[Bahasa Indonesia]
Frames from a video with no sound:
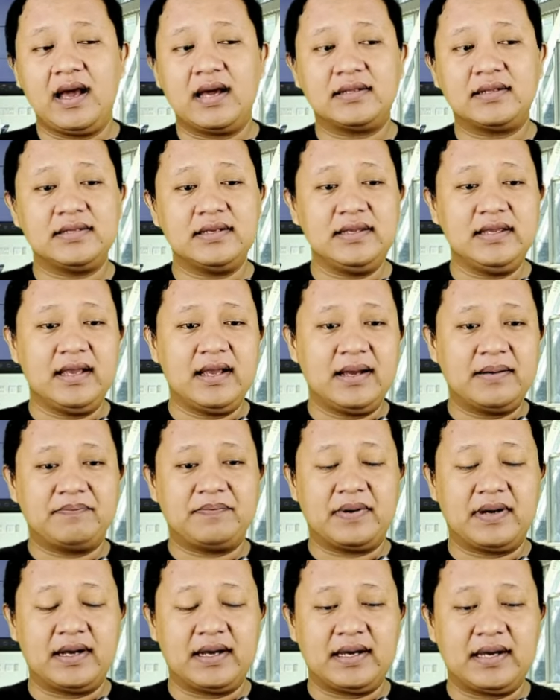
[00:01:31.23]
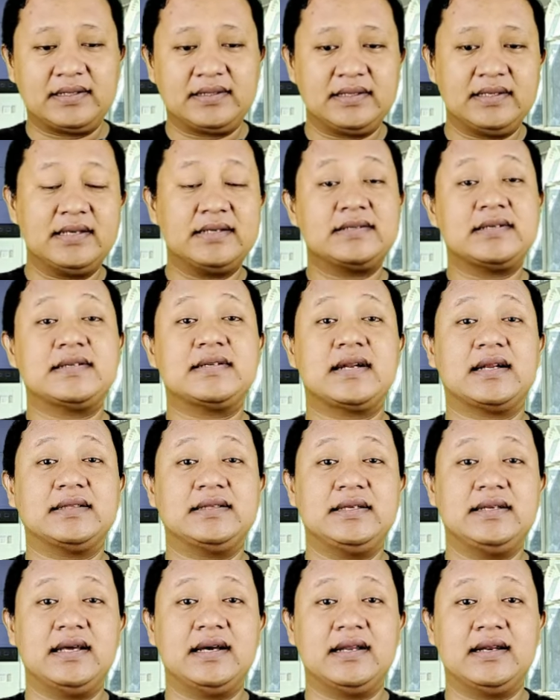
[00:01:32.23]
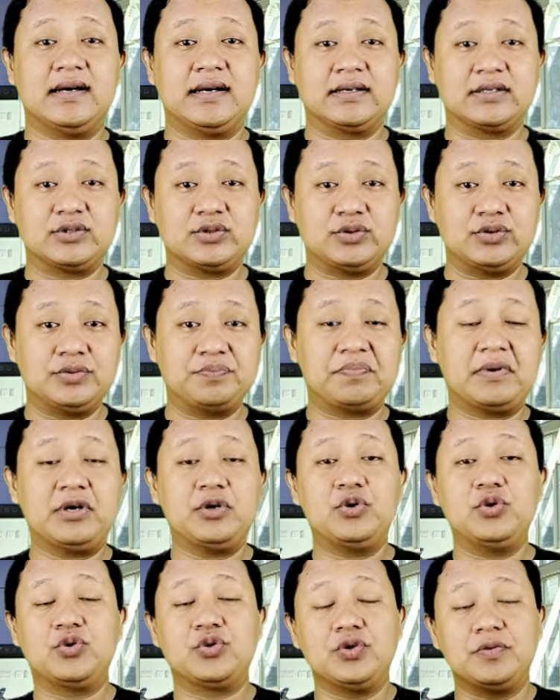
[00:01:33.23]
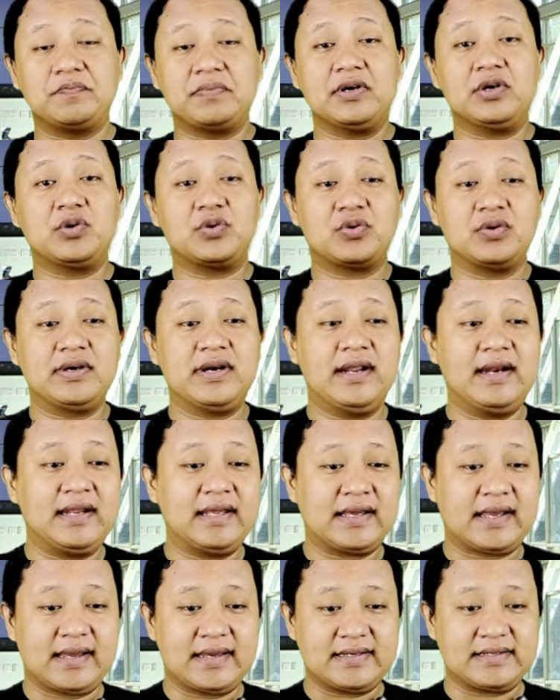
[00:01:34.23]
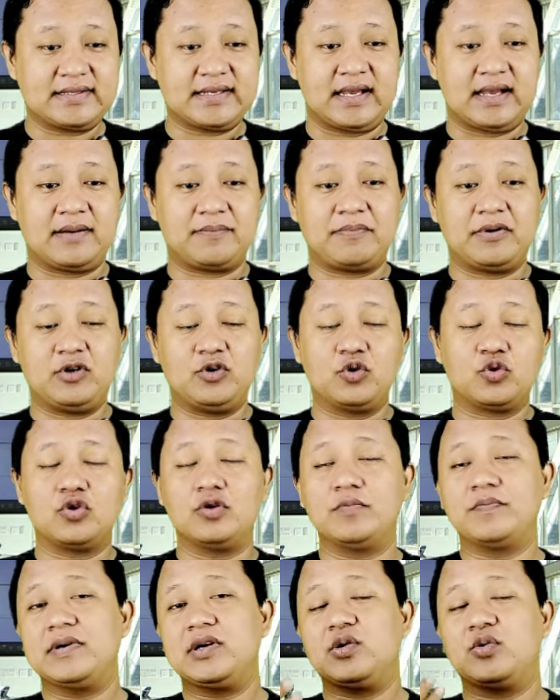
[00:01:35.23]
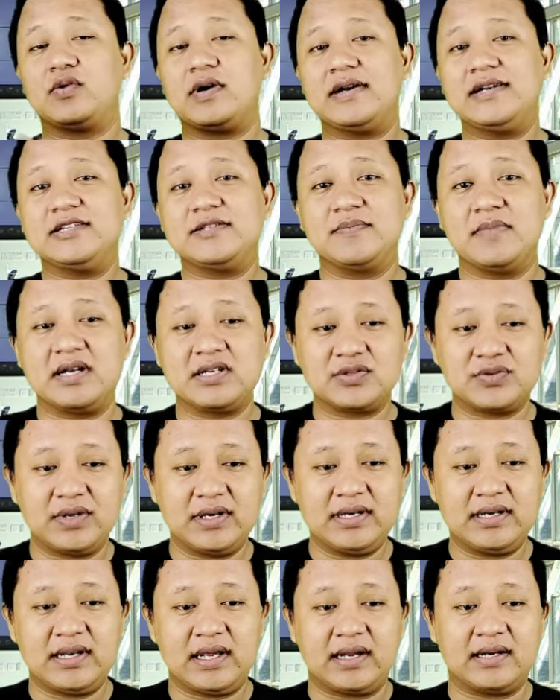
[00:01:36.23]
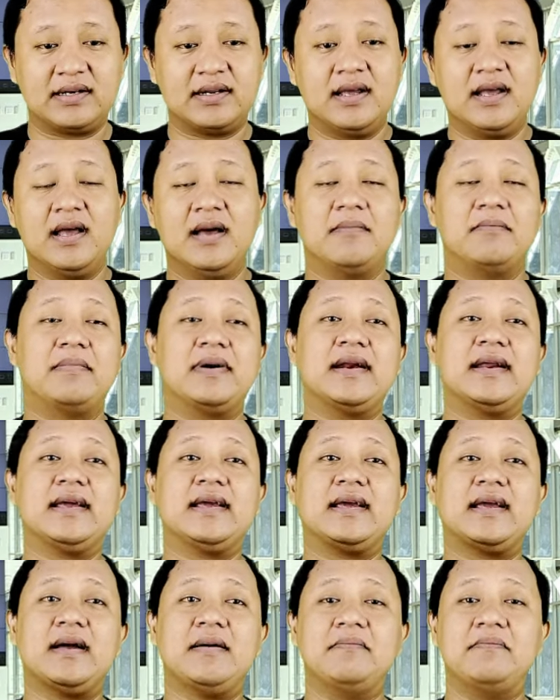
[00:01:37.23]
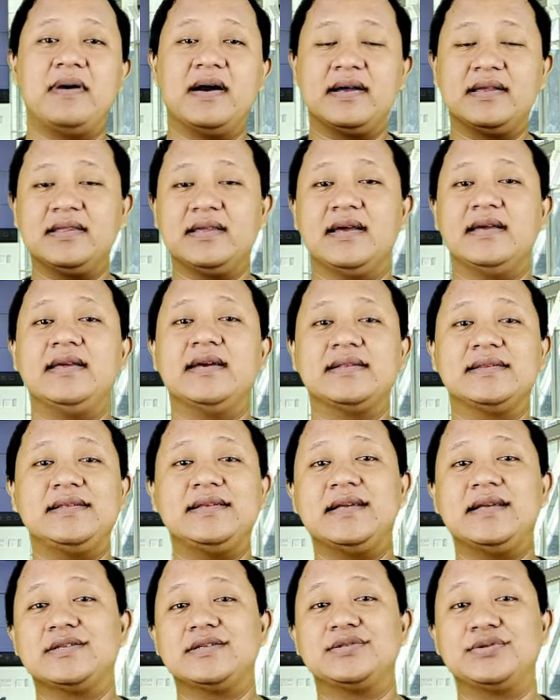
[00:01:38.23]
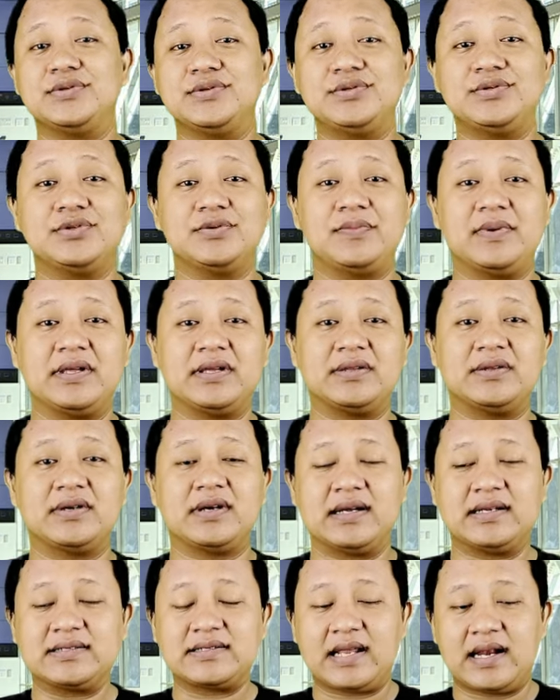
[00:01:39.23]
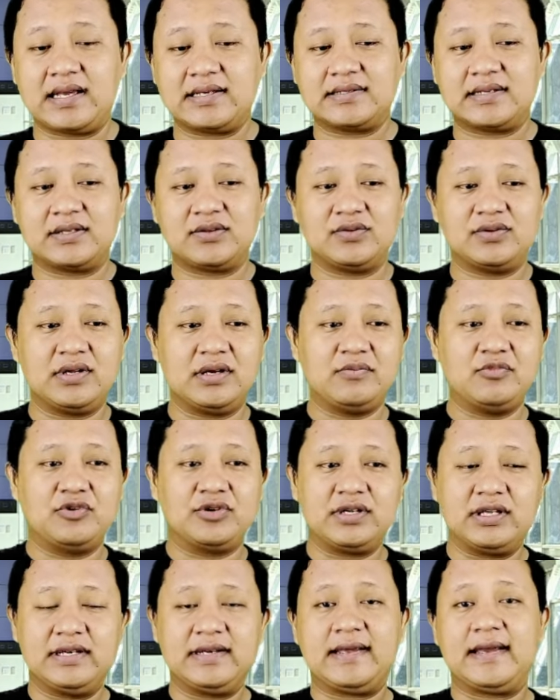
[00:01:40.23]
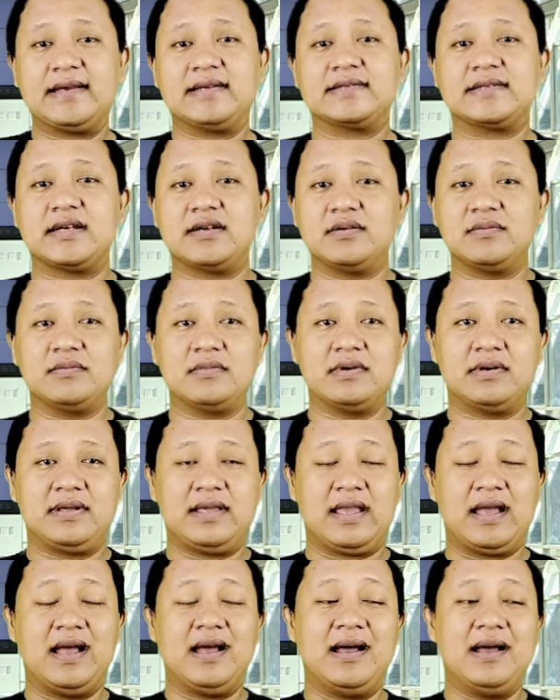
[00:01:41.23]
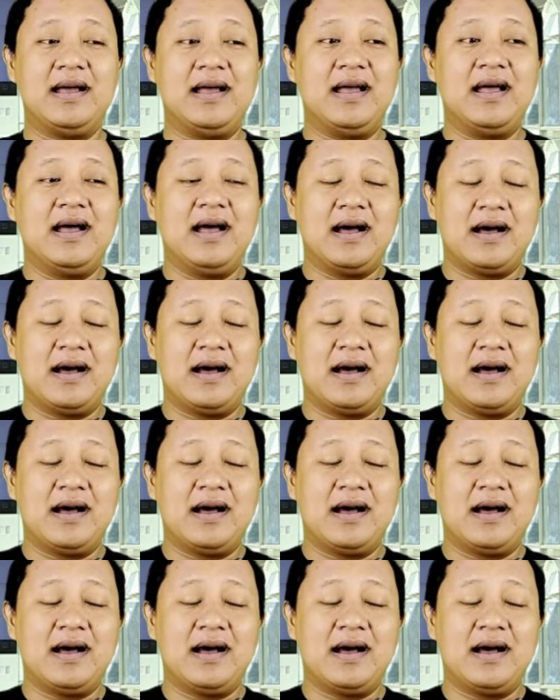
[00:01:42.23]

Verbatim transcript: Artinya apa? Artinya secara tidak langsung pendukung-pendukung diri Kaisang, pendukung-pendukung Anies Baswedan mereka banyak yang tidak setuju begitu kan. Salah satunya mungkin Kaisang ya